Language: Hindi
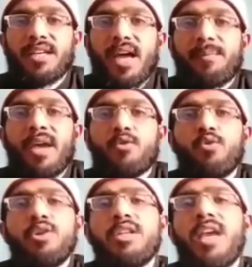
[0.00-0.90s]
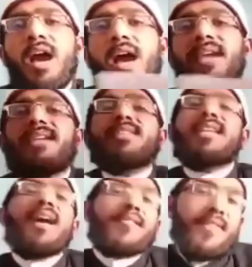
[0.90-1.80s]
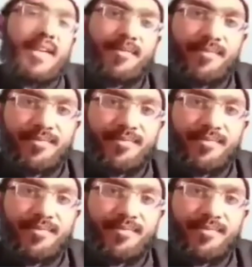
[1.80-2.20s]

कराम है उनके यहां इख्तिलाफ है